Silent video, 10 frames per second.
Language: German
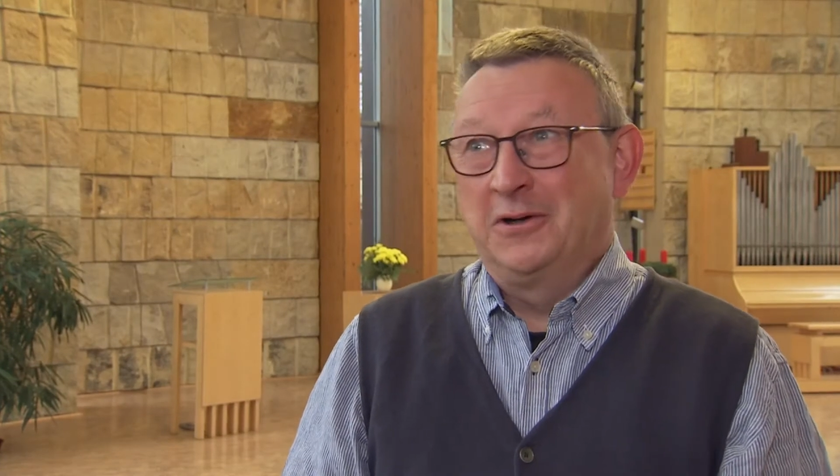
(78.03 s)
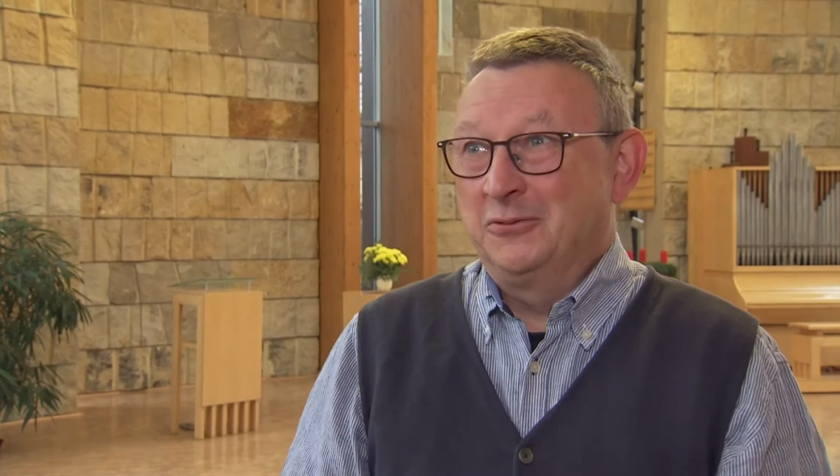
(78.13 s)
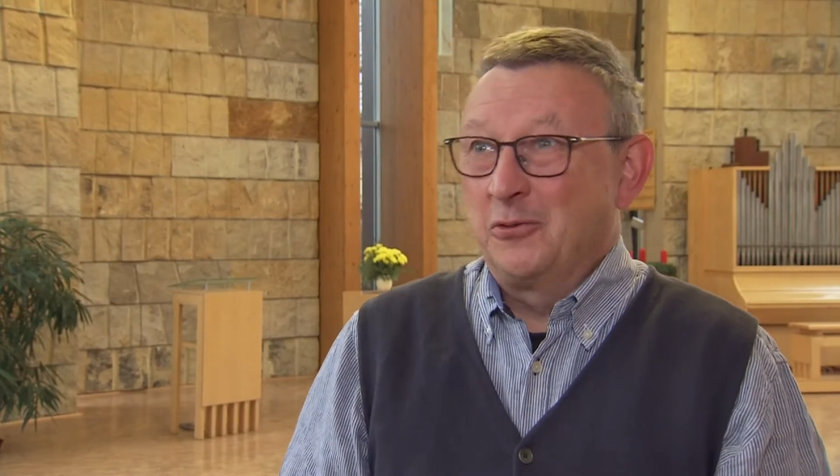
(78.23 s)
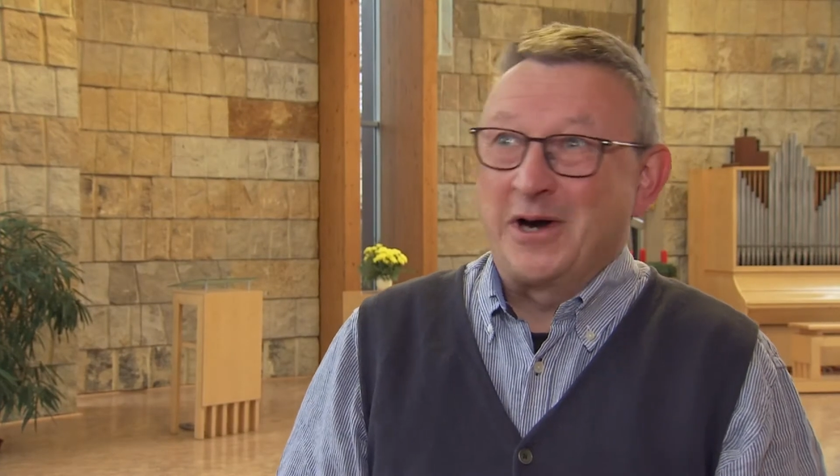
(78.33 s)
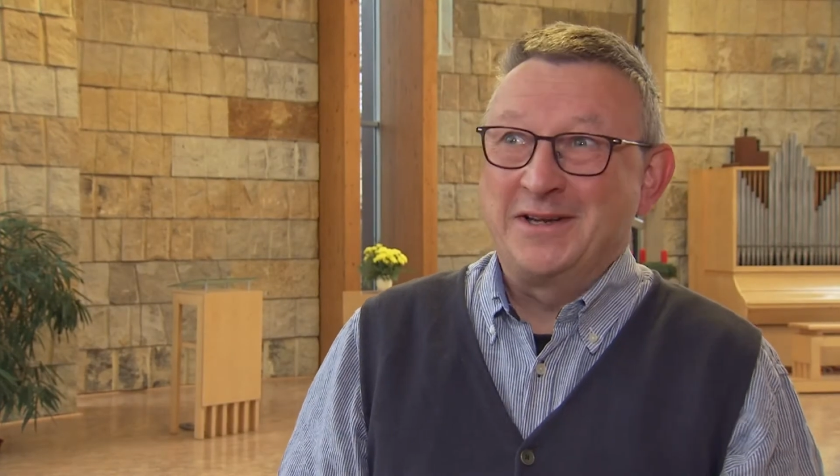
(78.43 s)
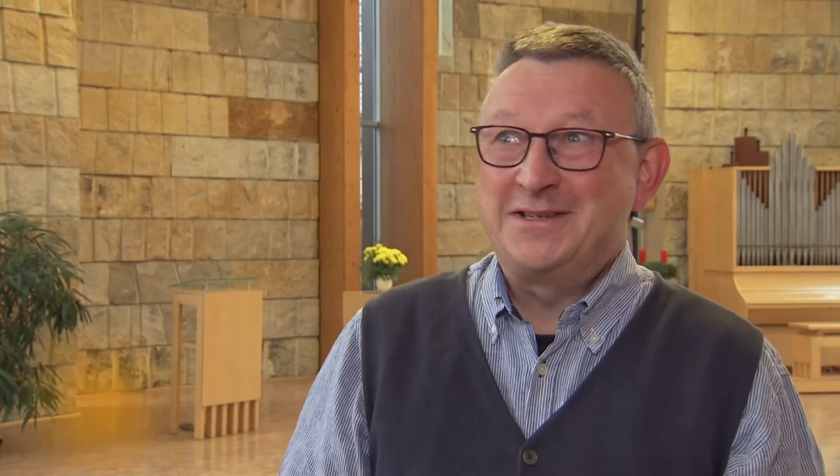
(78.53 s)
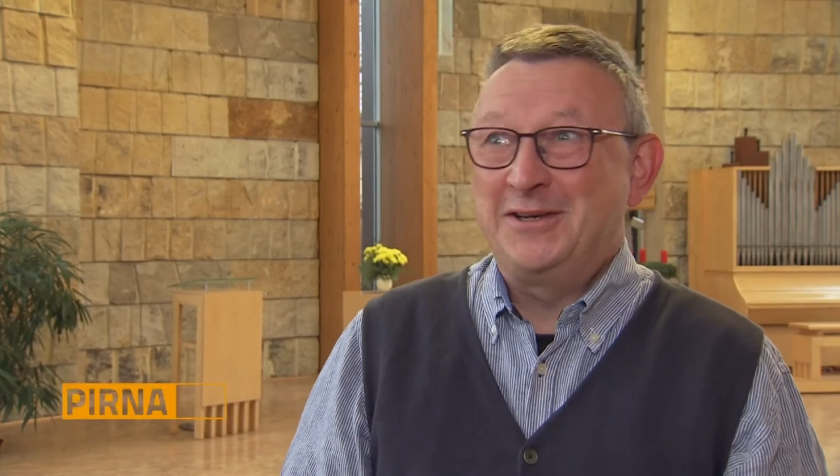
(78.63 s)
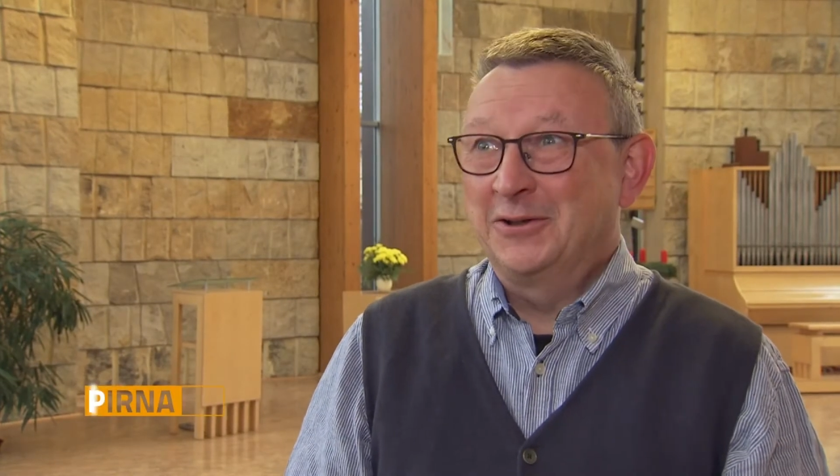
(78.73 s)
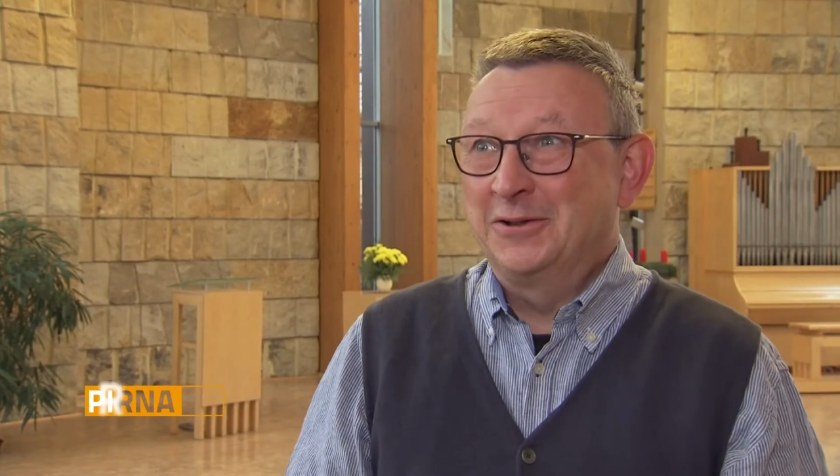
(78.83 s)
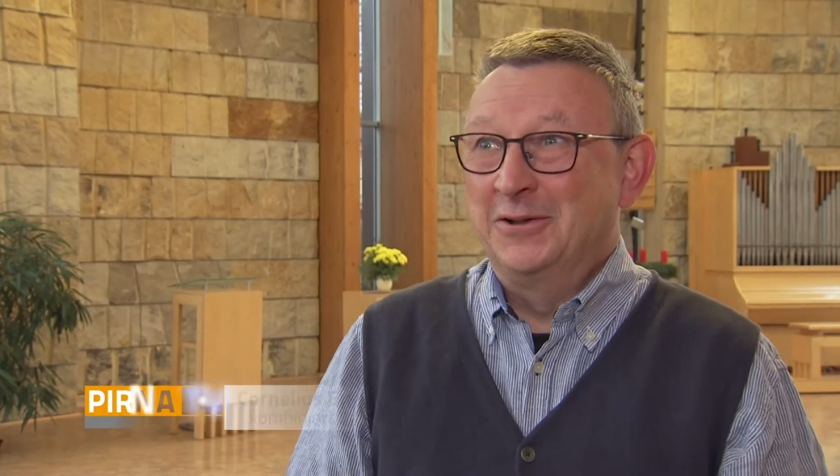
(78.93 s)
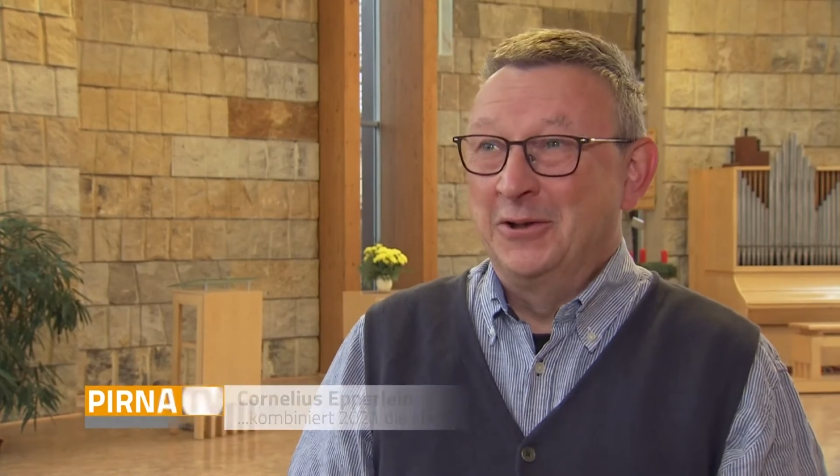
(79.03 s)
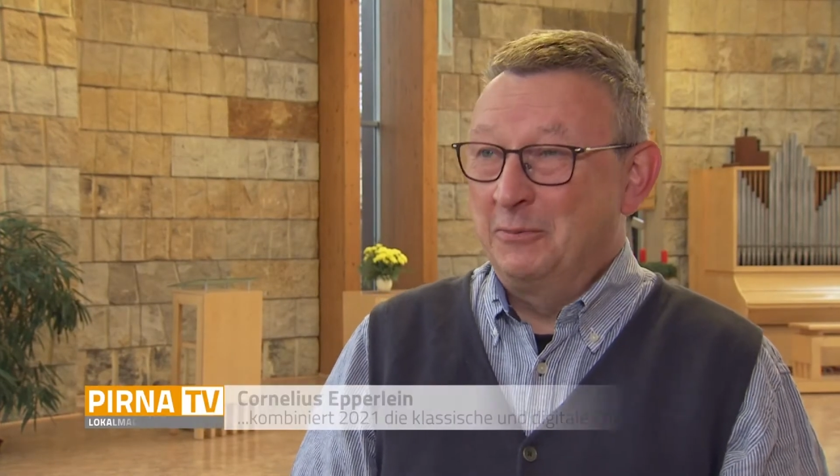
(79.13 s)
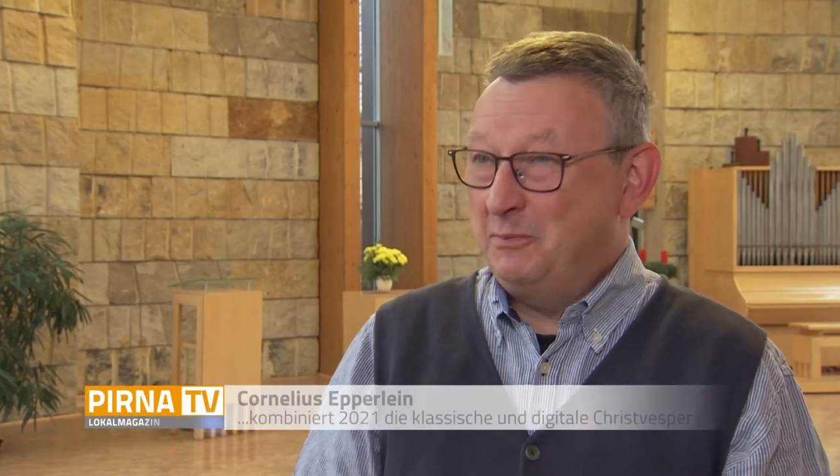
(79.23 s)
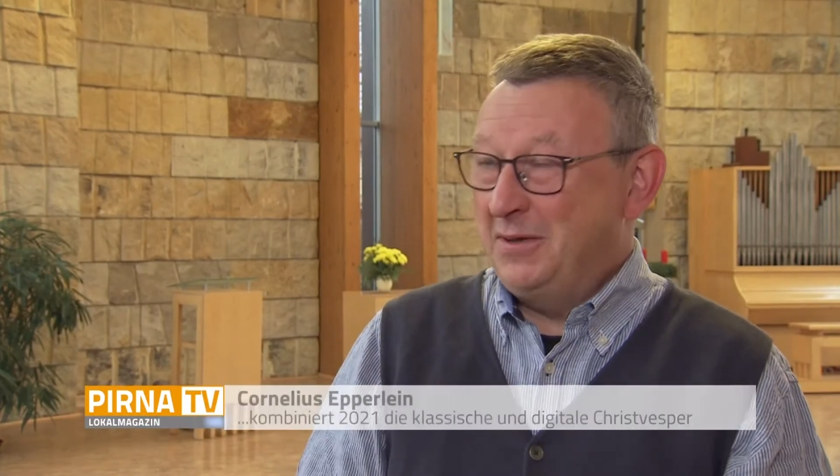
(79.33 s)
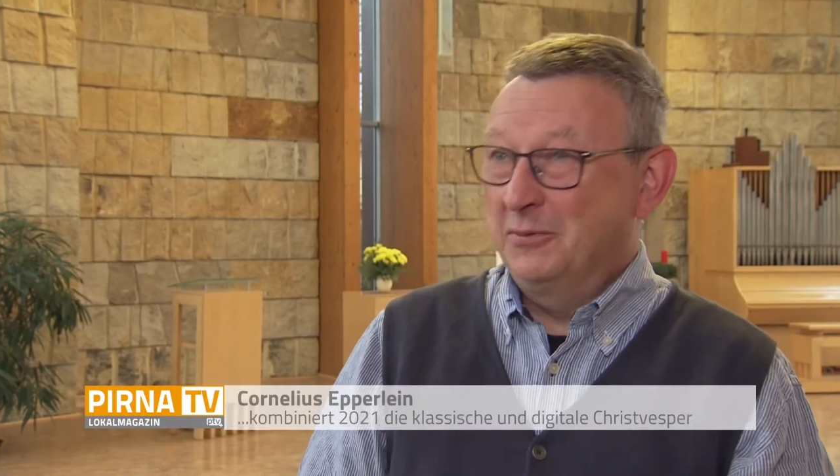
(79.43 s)
organisieren
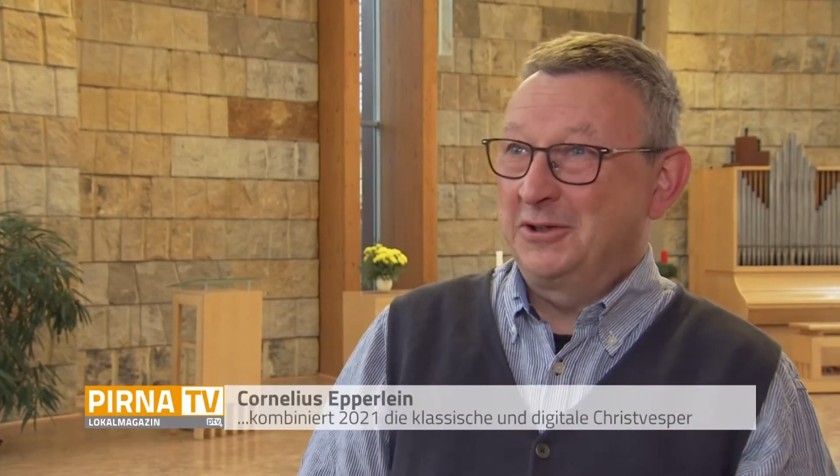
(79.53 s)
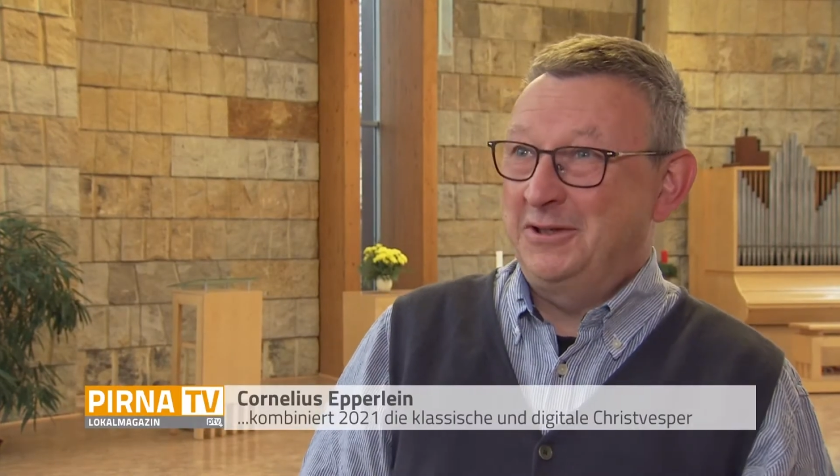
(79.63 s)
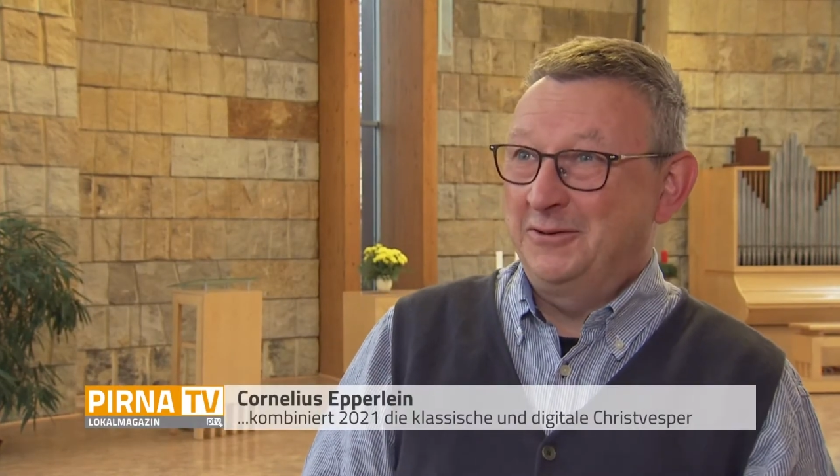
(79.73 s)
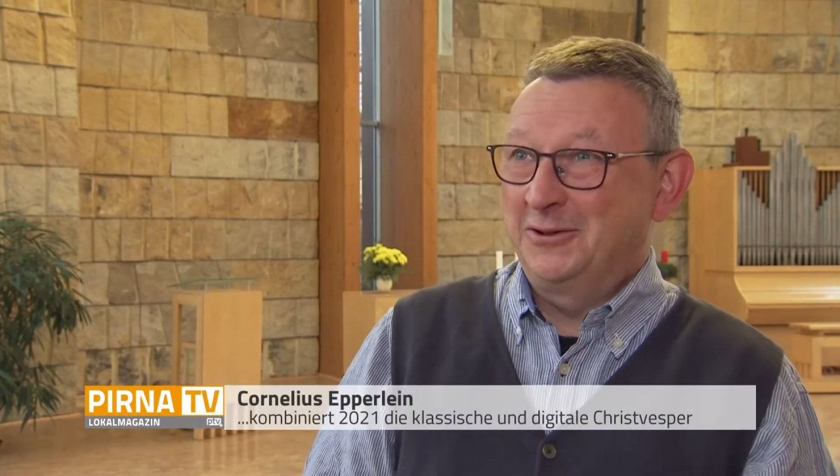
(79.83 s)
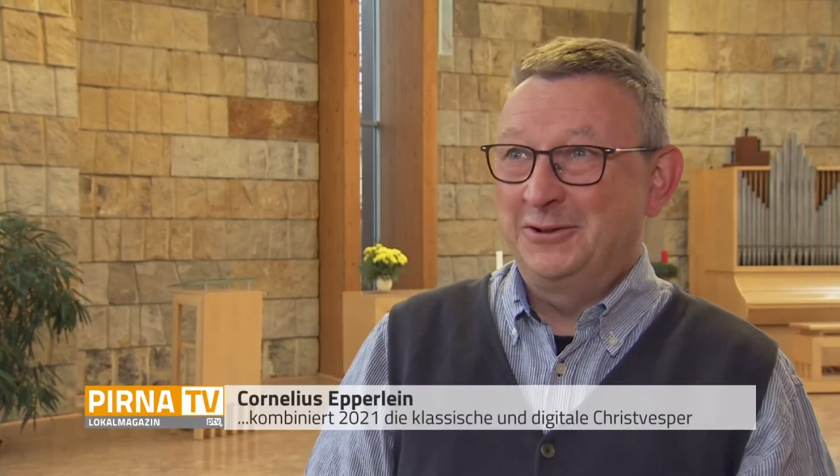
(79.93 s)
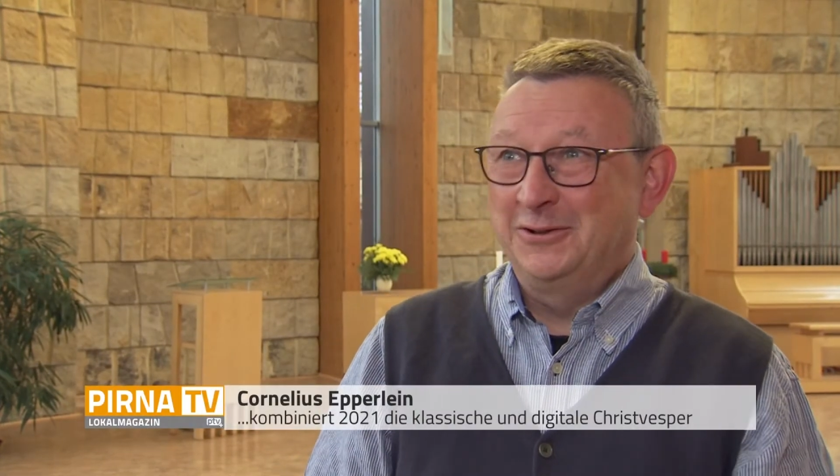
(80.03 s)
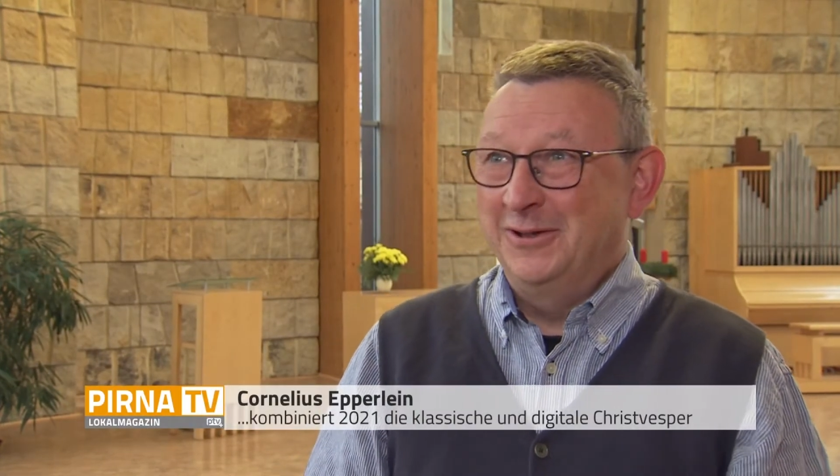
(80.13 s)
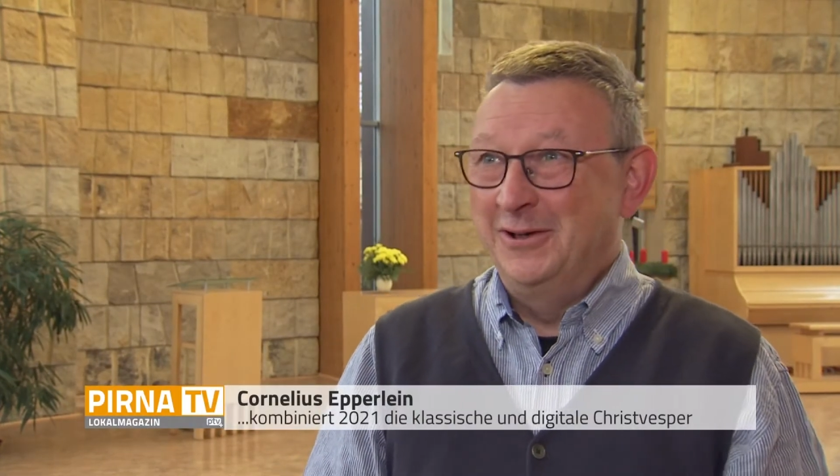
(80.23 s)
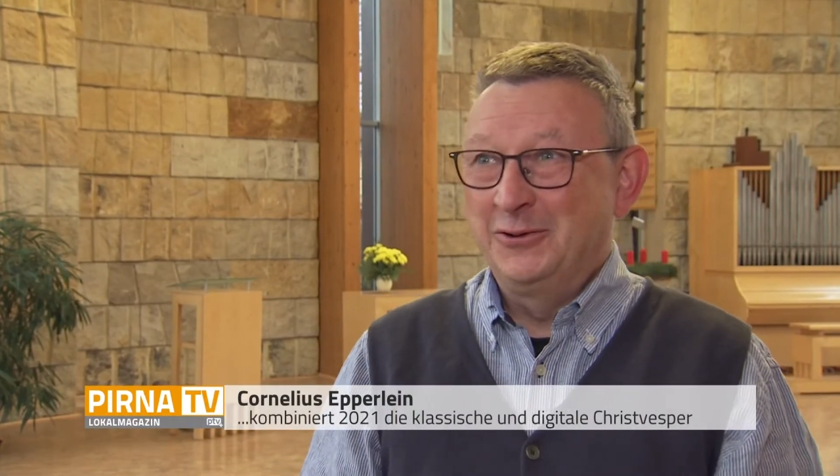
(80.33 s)
Beamer, die wir in